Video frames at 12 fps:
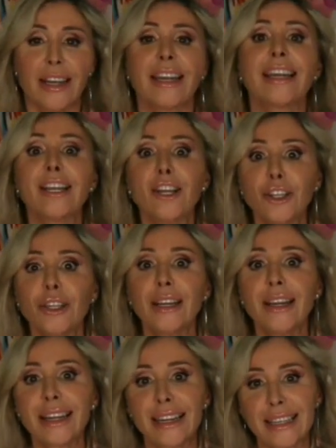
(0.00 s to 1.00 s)
y no
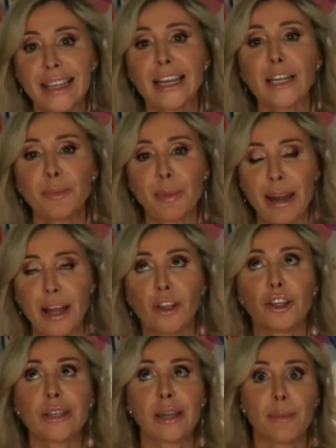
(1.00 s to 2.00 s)
tener que estar
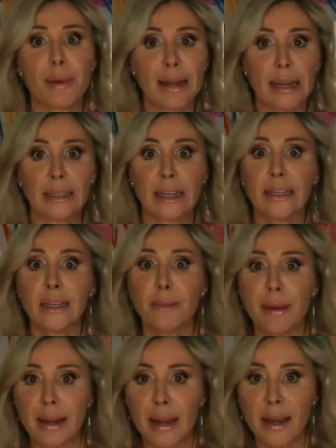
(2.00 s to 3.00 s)
esperando semana tras
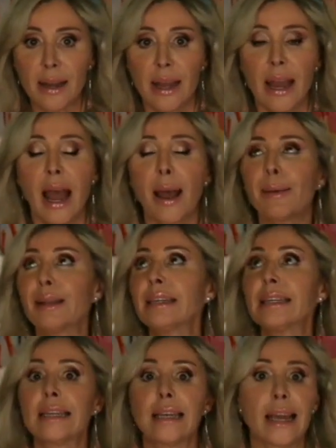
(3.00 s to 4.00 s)
semana a ver
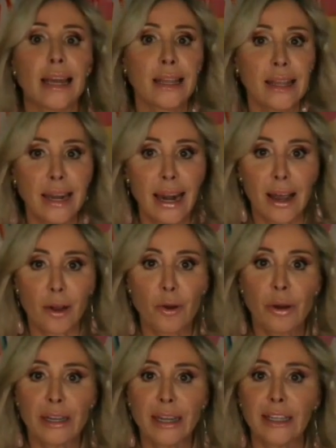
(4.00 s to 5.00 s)
si entra
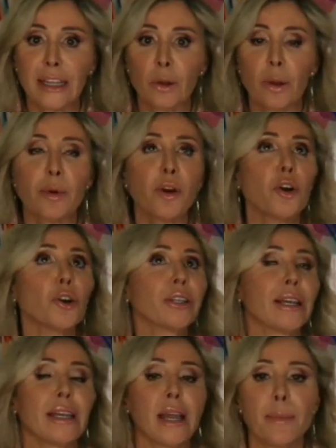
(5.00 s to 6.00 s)
algún cliente nuevo o
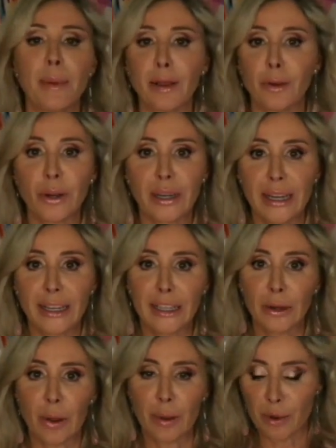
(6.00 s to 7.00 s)
te llama algún
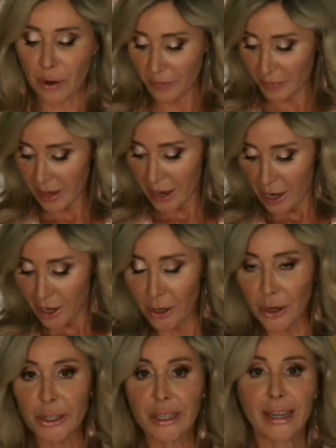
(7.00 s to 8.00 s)
cliente nuevo
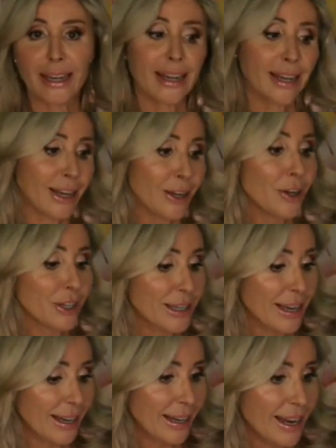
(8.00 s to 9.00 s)
los que, los
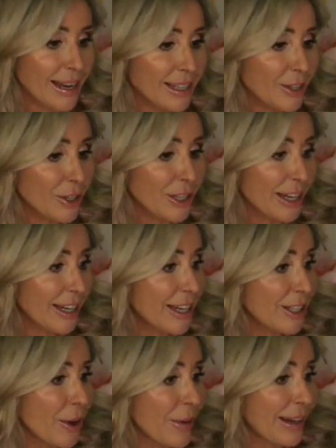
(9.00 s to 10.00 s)
que queráis conseguir
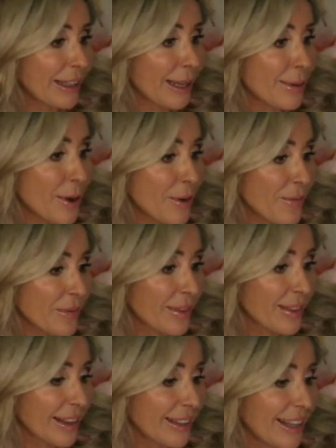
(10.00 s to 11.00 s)
este objetivo,
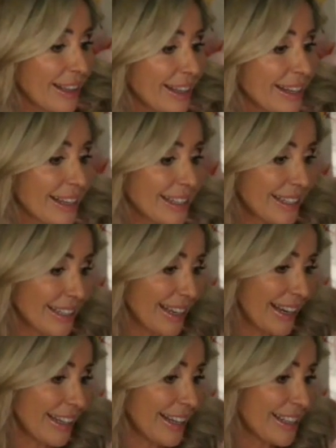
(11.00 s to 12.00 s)
decir que
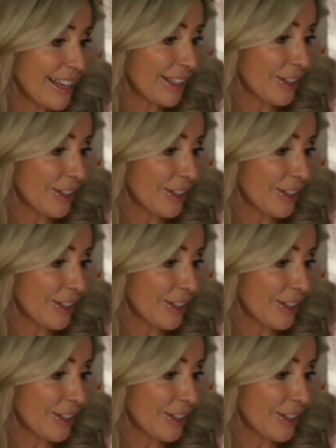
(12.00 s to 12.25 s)
sí en el chat.